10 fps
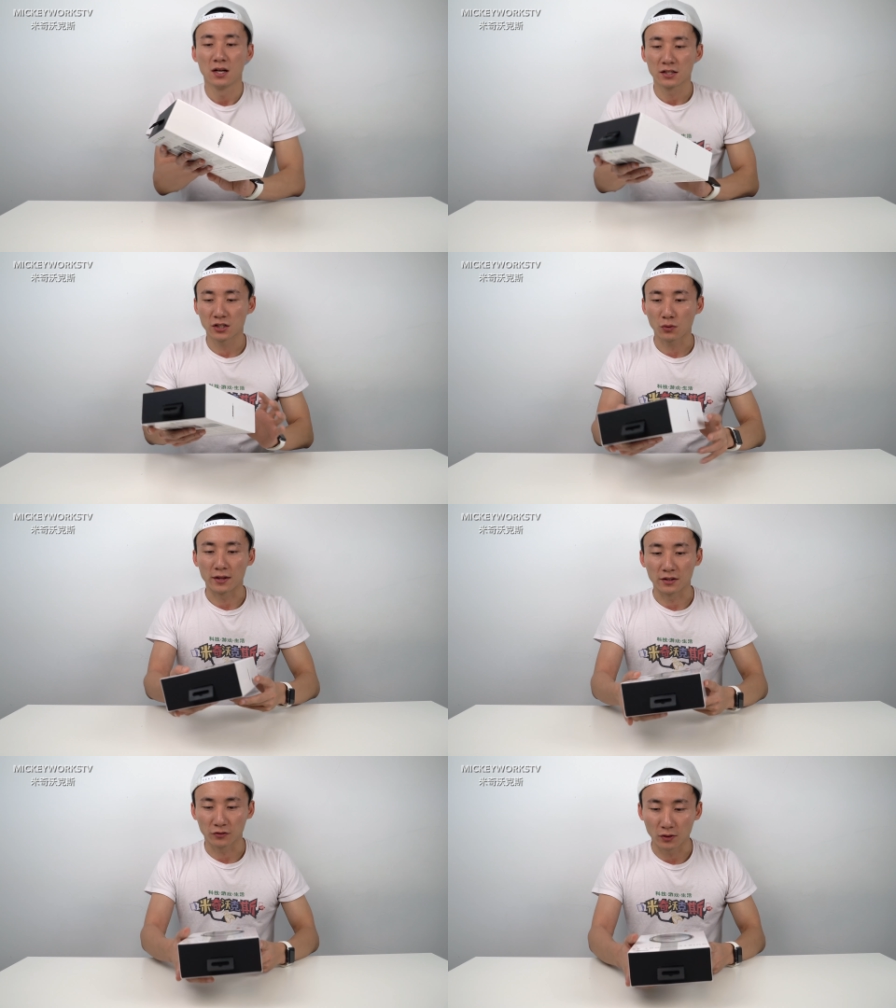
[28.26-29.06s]
这
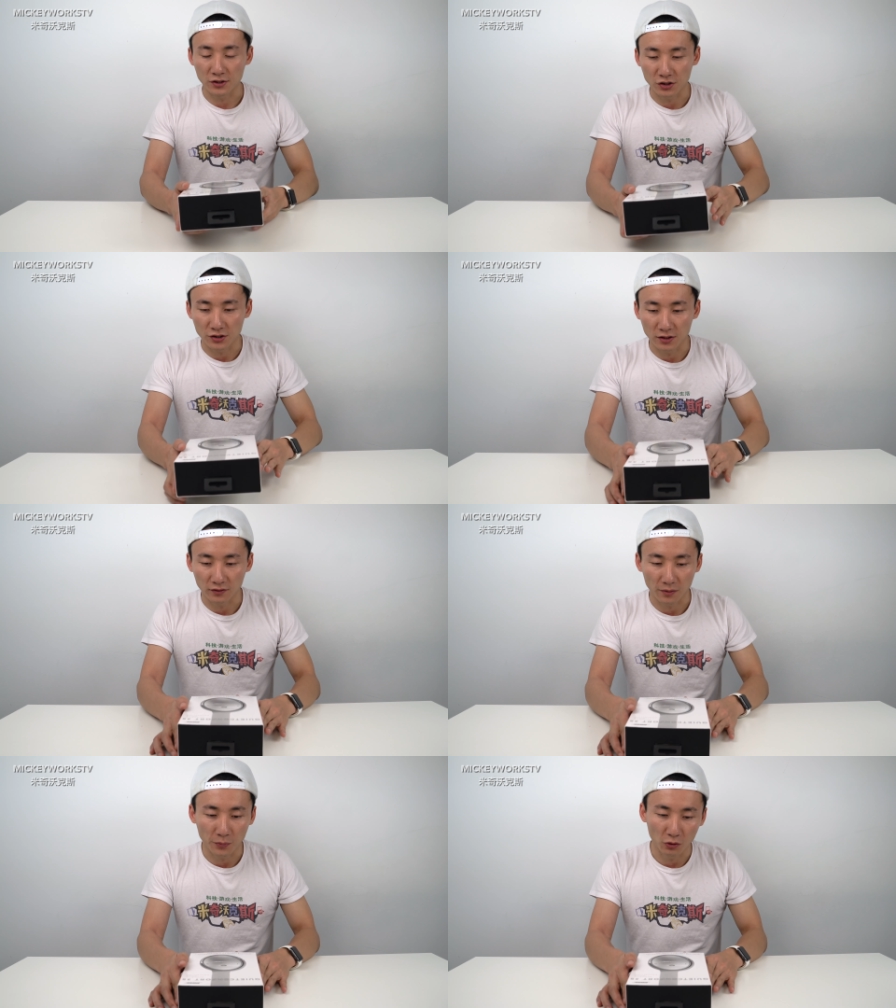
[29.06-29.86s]
款呢算是现
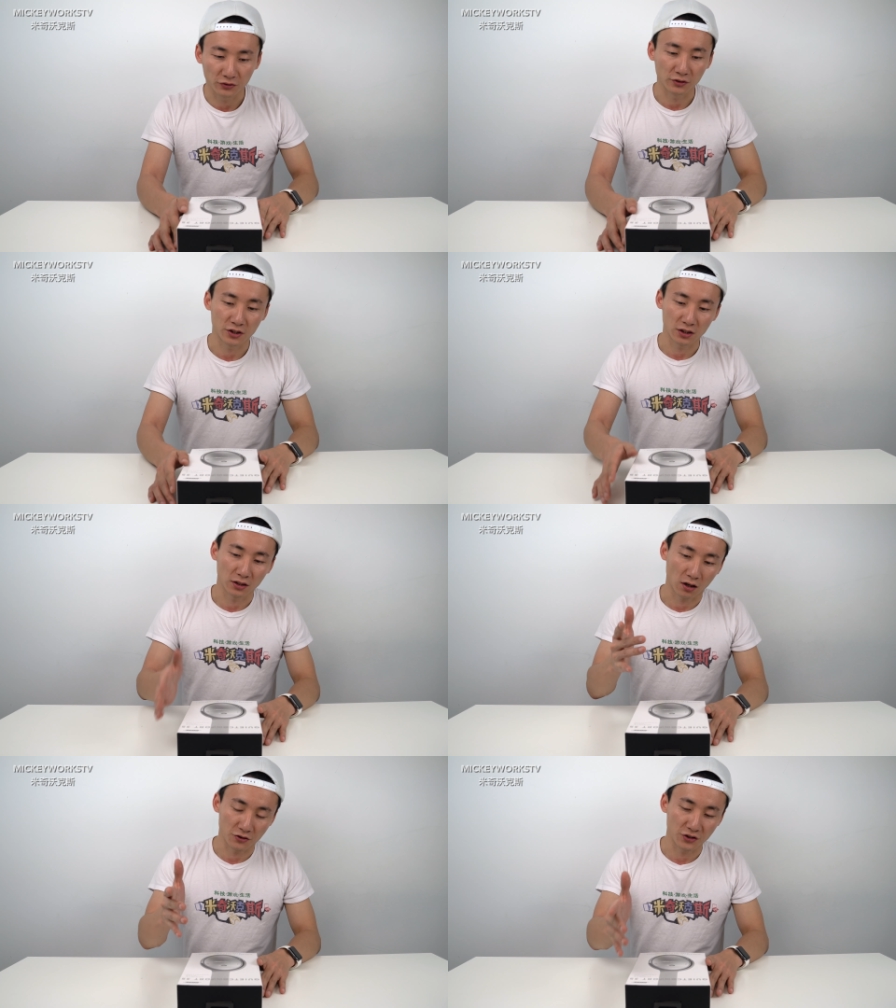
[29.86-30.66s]
在 BOSS 这
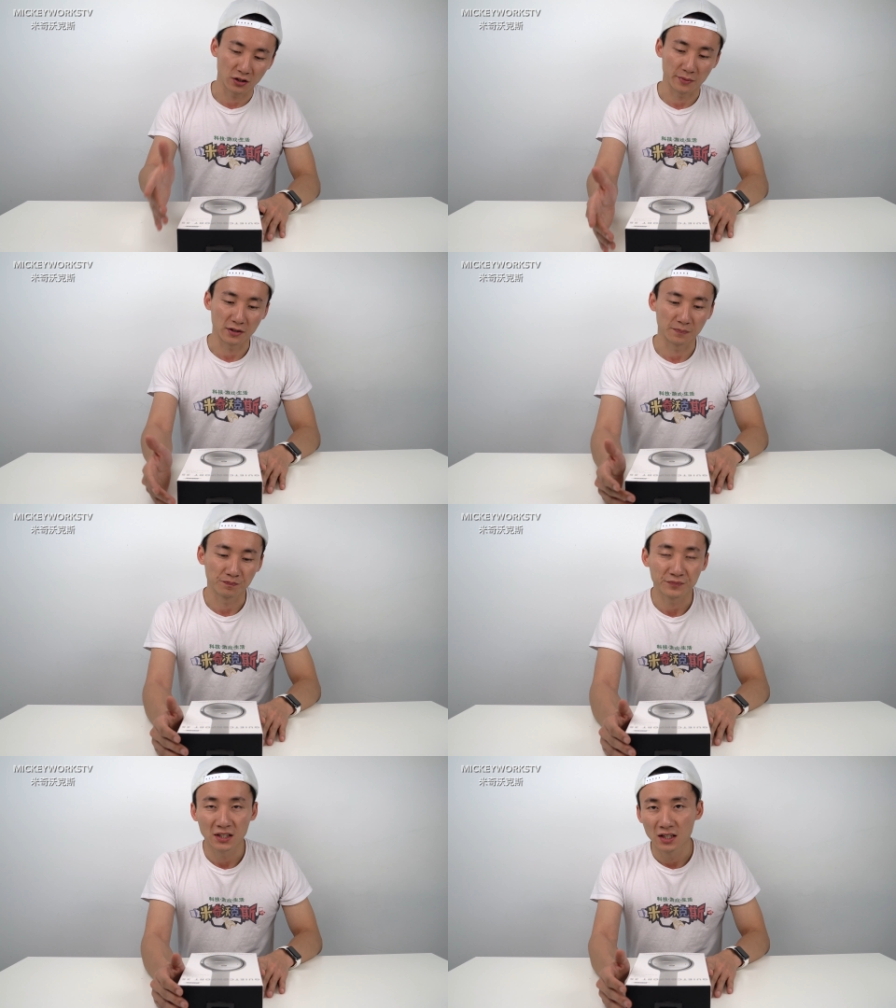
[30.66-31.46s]
个耳机里面
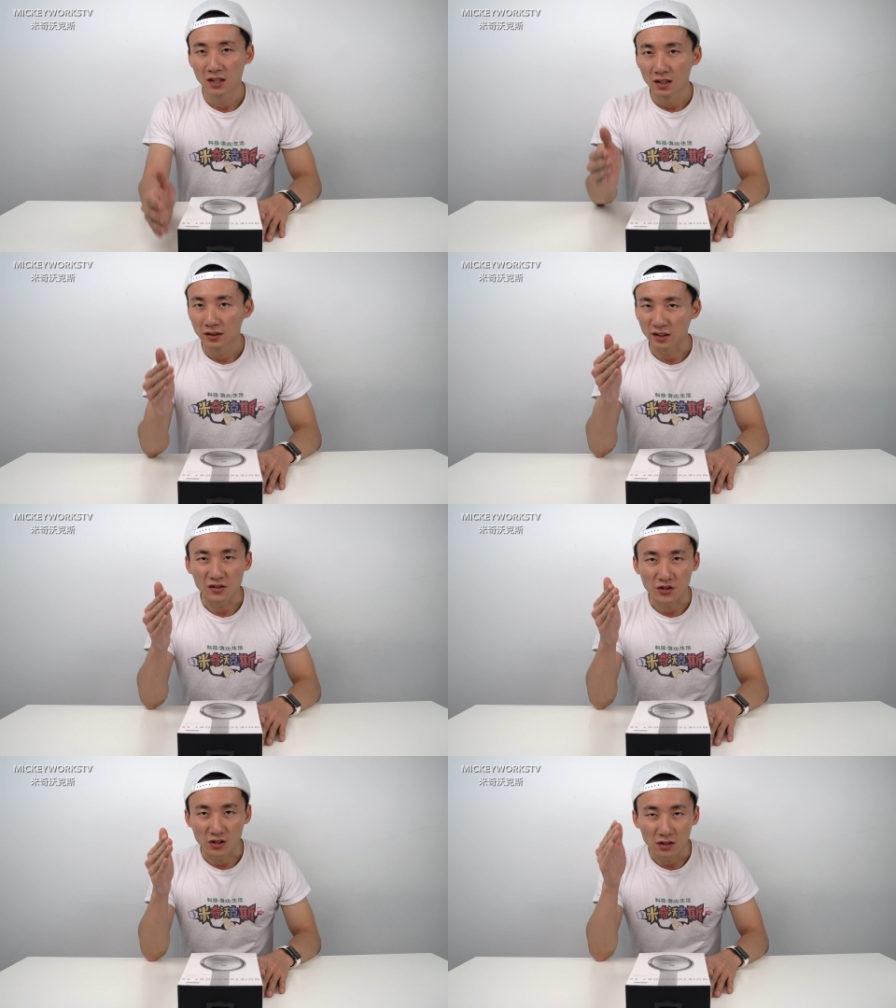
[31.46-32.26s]

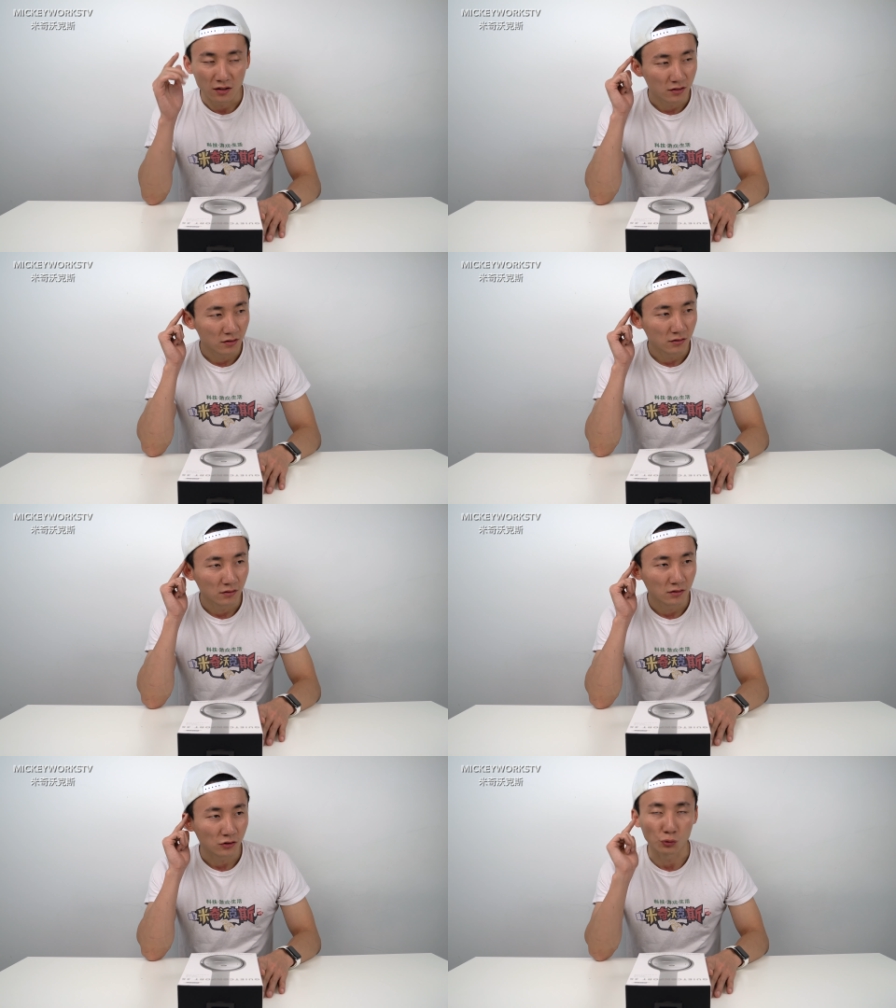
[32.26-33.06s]
顶级
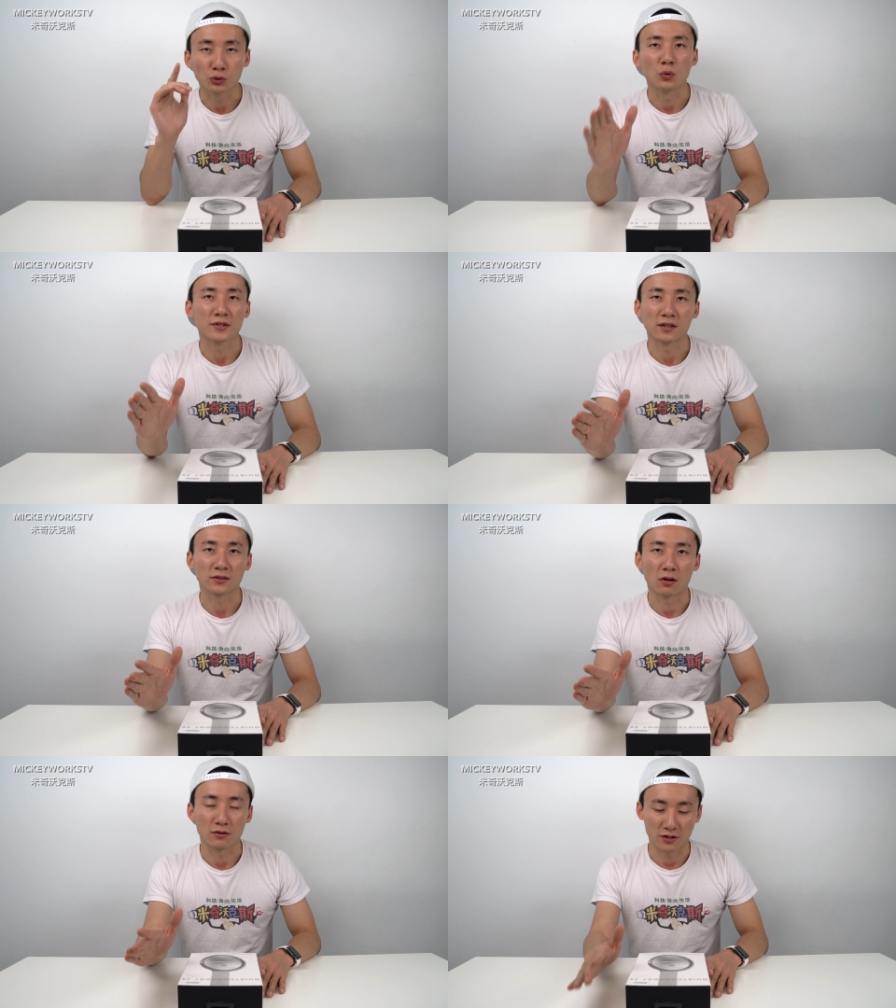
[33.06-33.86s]
主动降
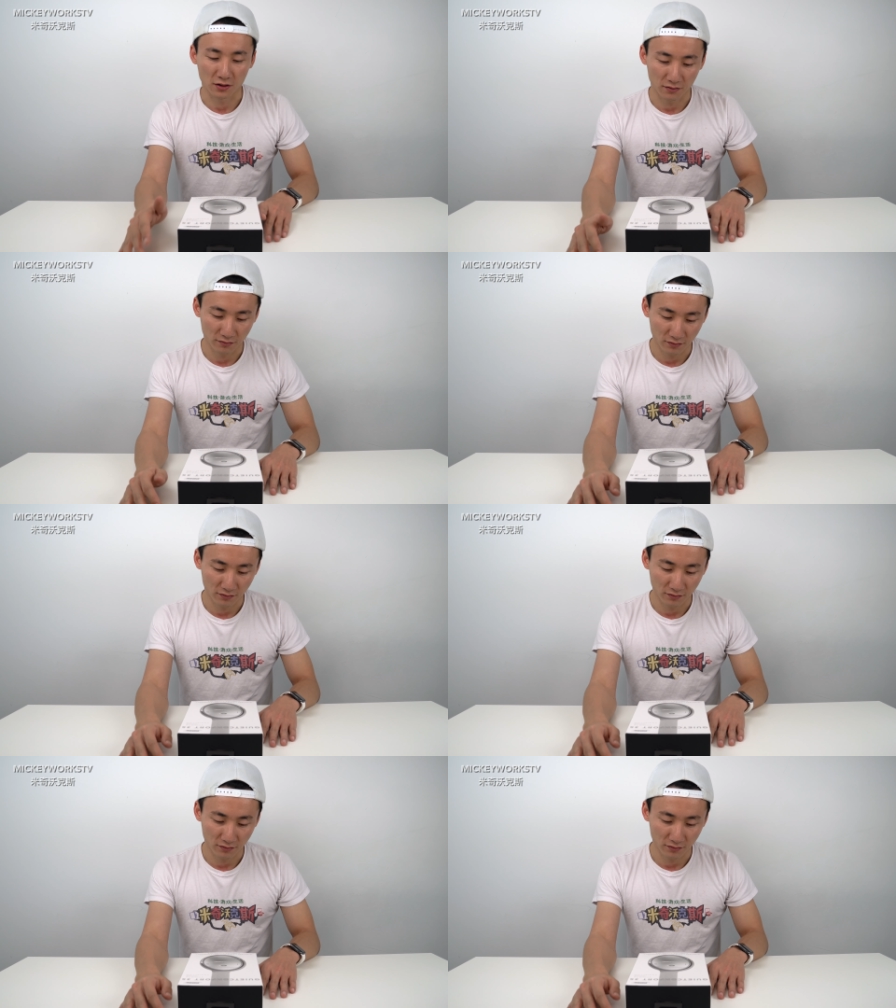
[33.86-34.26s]
噪耳机，